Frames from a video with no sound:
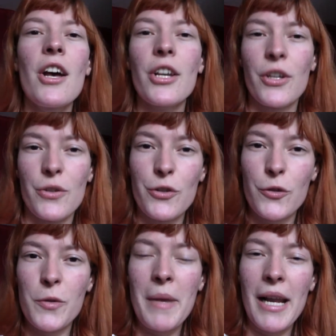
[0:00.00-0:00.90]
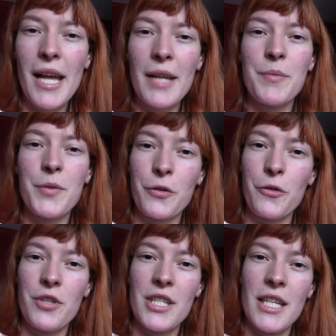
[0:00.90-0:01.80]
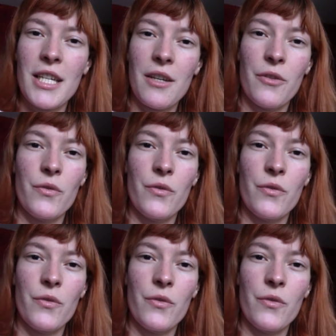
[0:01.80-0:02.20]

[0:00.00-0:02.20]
que je suis malade puisque j'ai